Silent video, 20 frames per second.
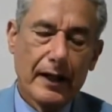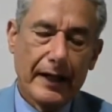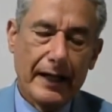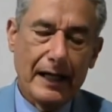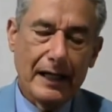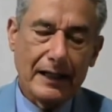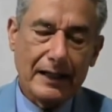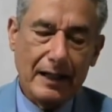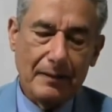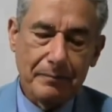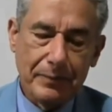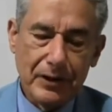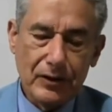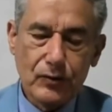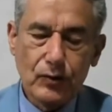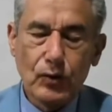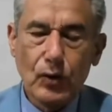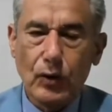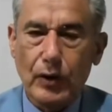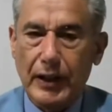el
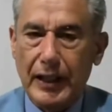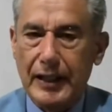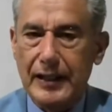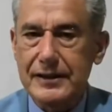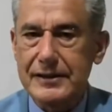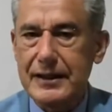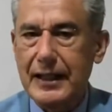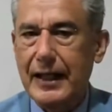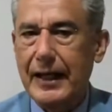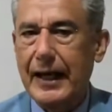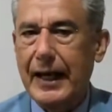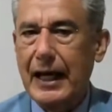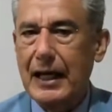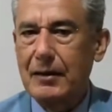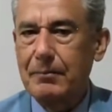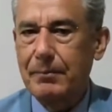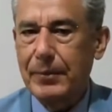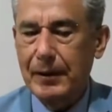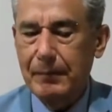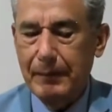capítulo 15,
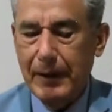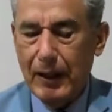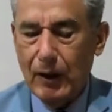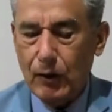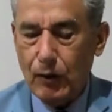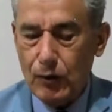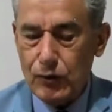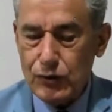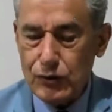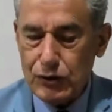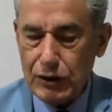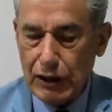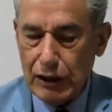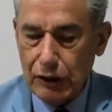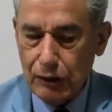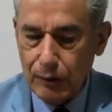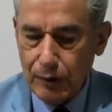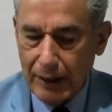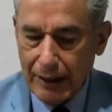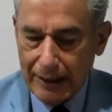el primer
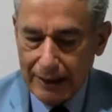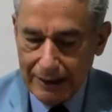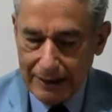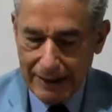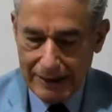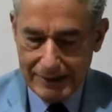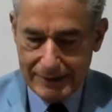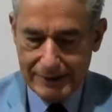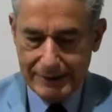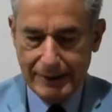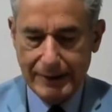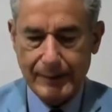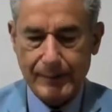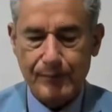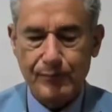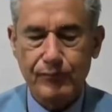concilio de la iglesia.